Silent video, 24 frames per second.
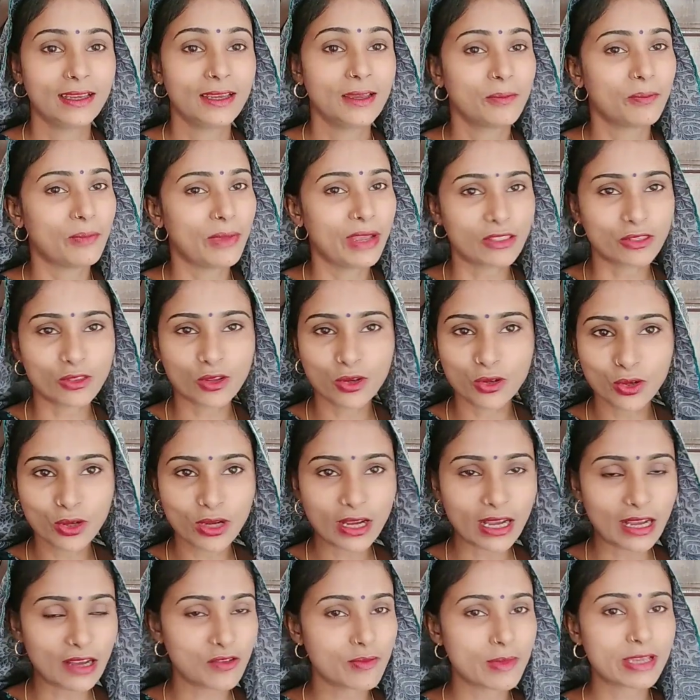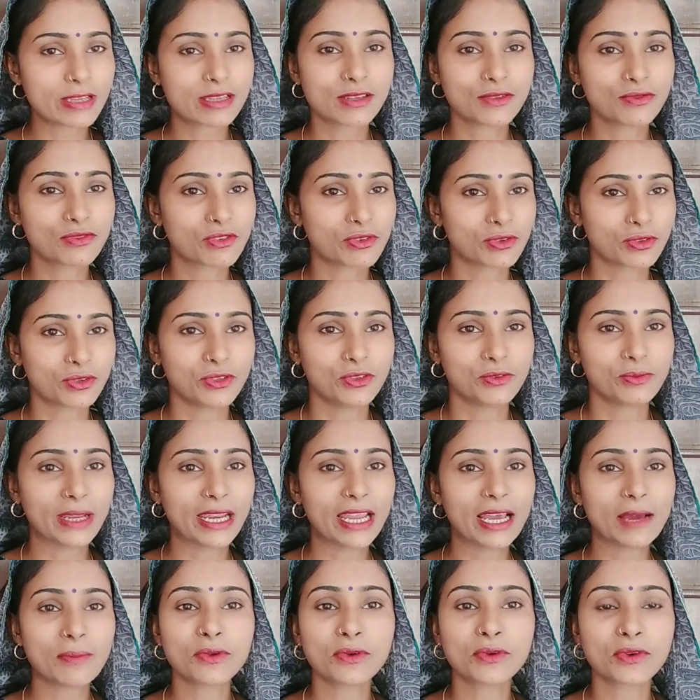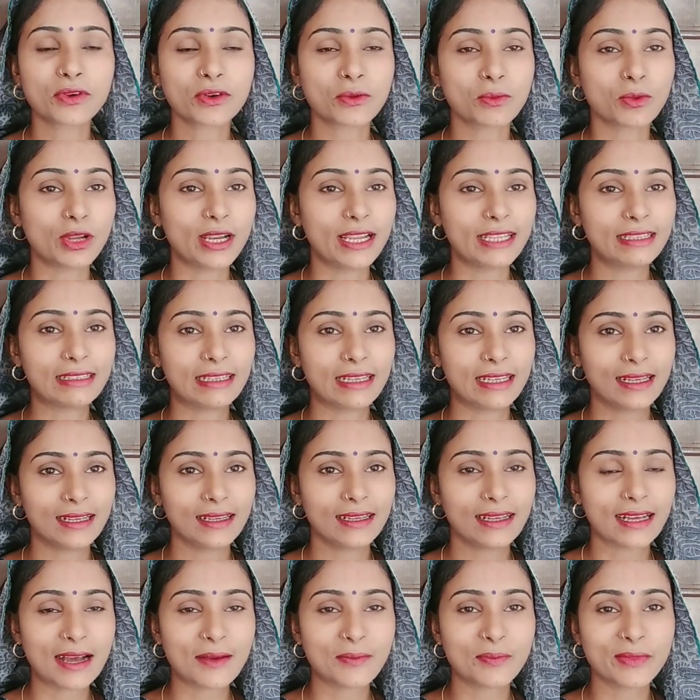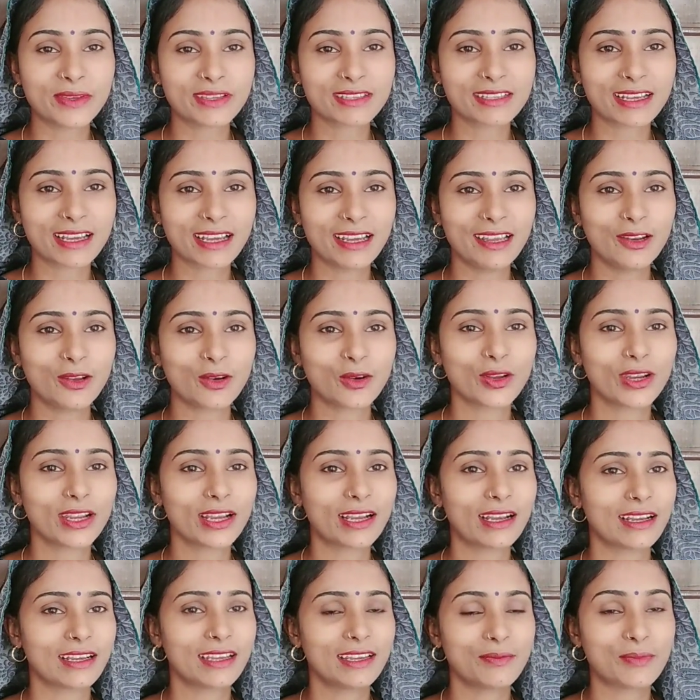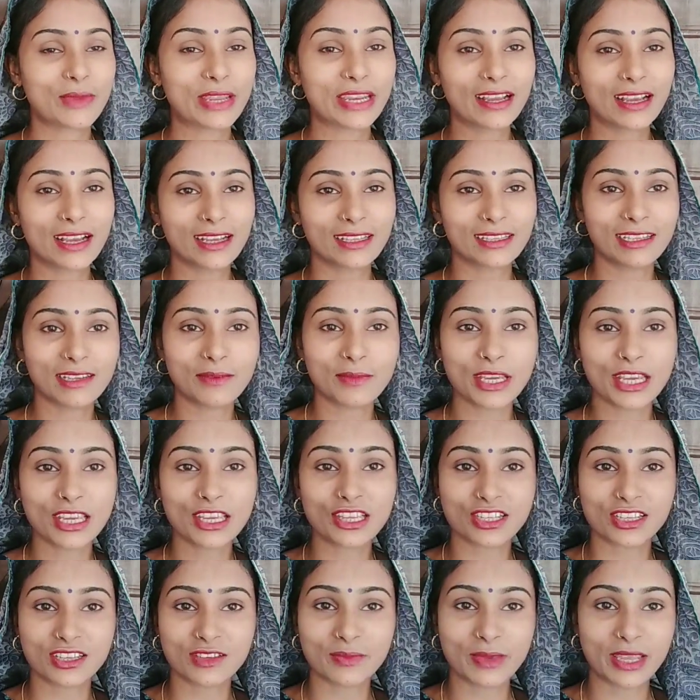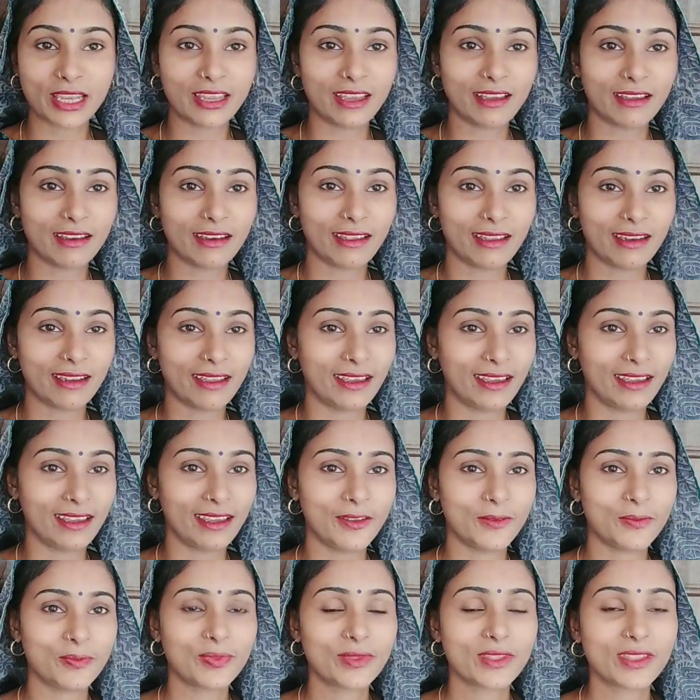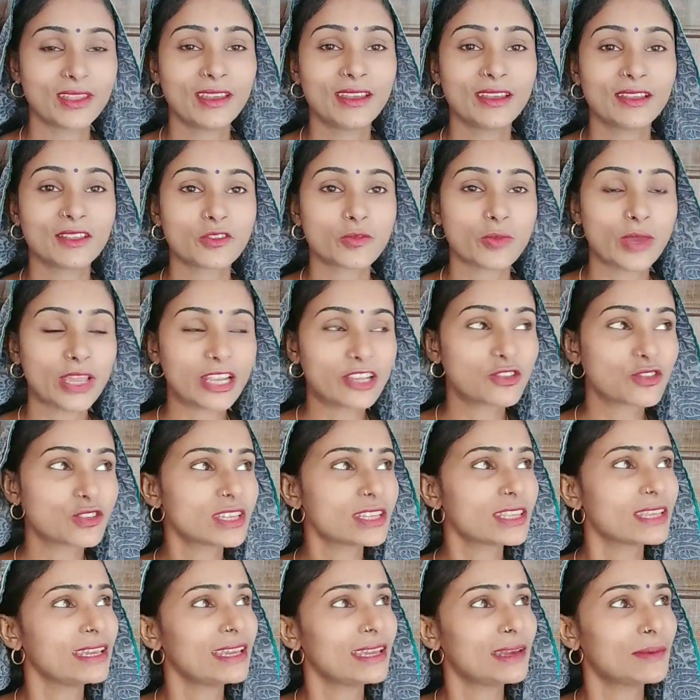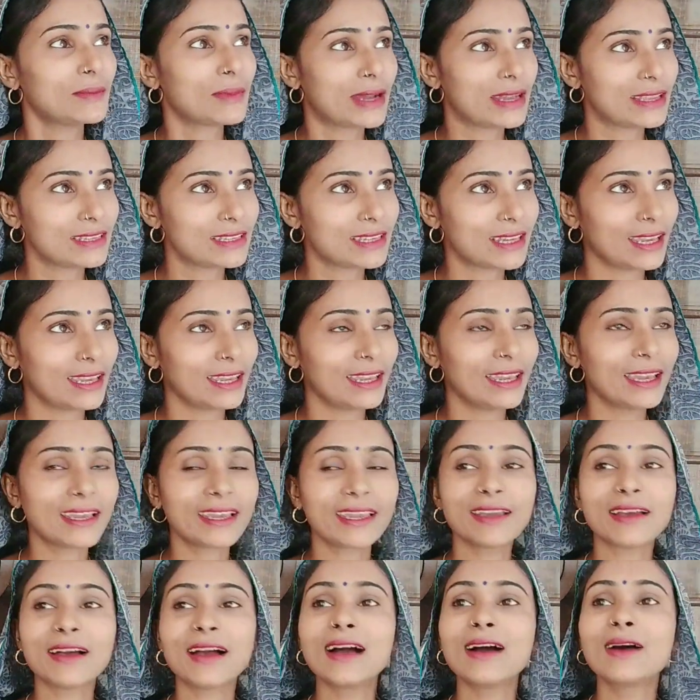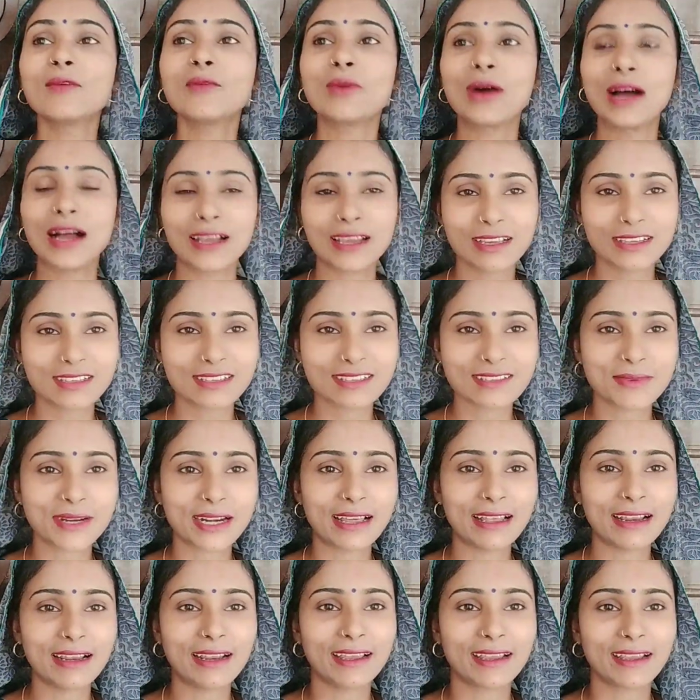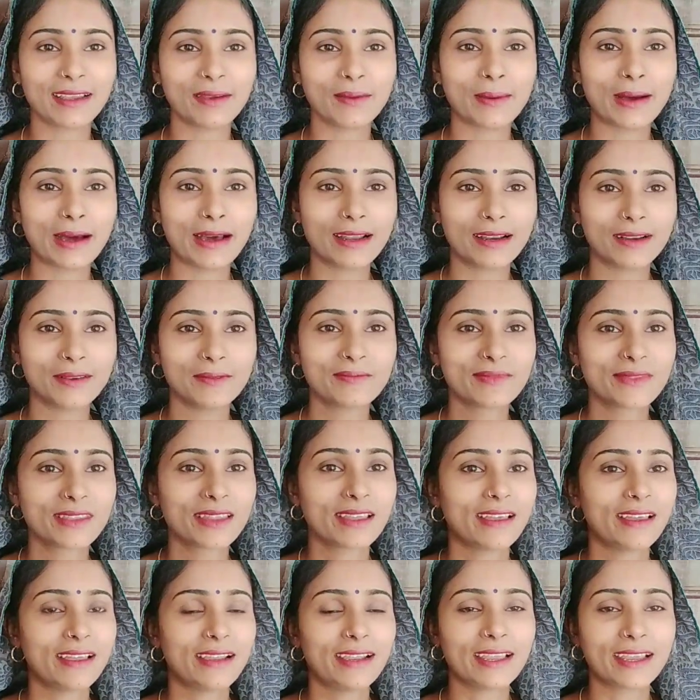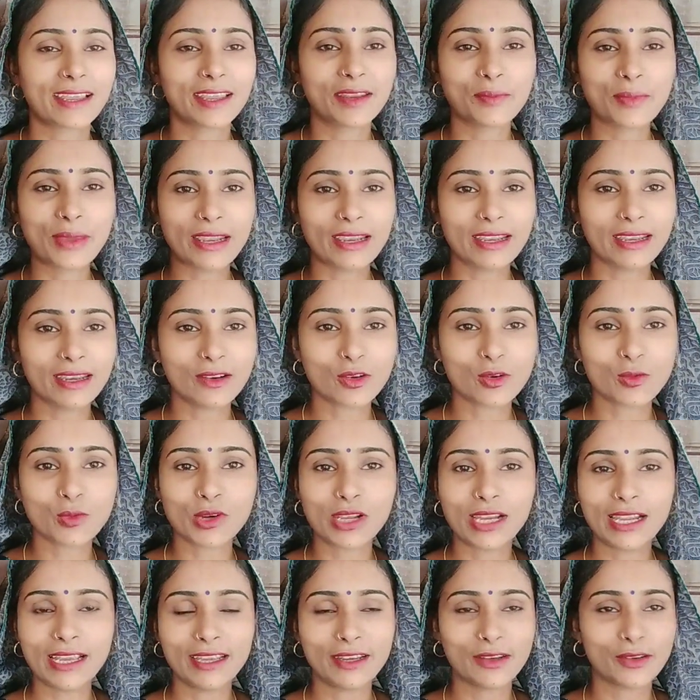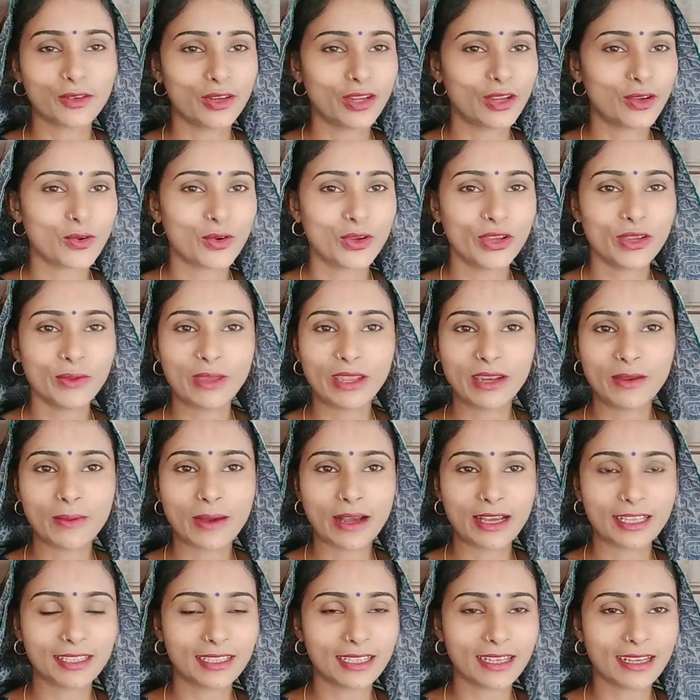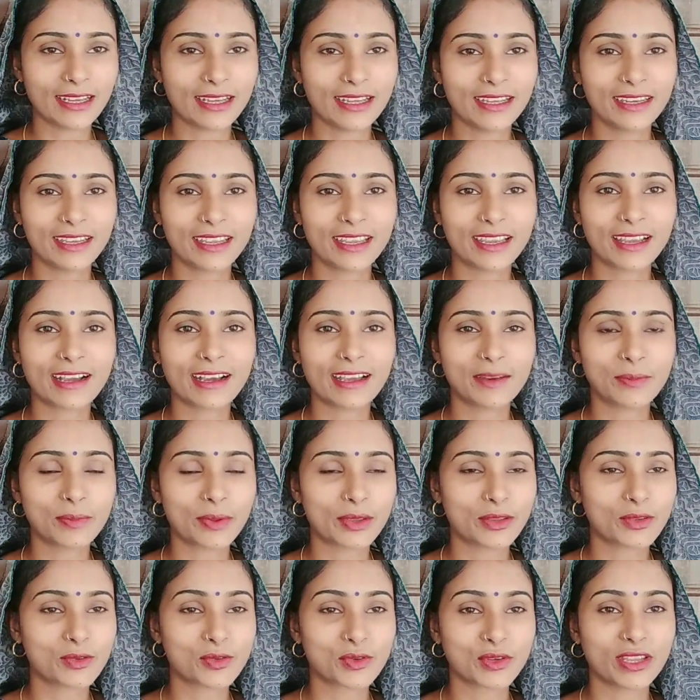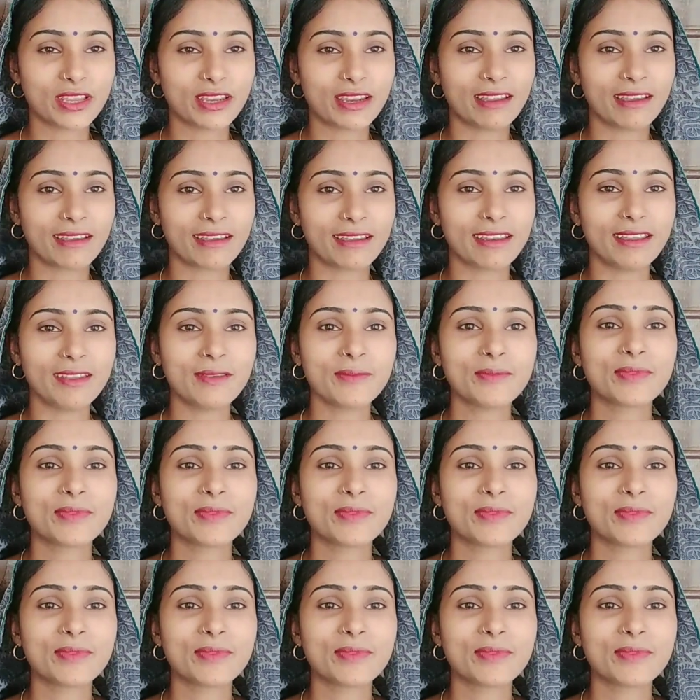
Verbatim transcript: मैं तो गांव में शिफ्ट हो रही हूँ मैंने आप लोगों को बोला था ना आप में से कई लोगों ने कहा कि मैंने कहा था ना मैं किचन मेरी ये नहीं रहेगी मैंने सोचा था ये मान जाएंगे कि हाँ वहाँ किचन बना लेंगे बाहर लेकिन मैंने इनको बोला इन्होंने कोई मेरी बात कहा इनकी कान पर जू नहीं रहेंगी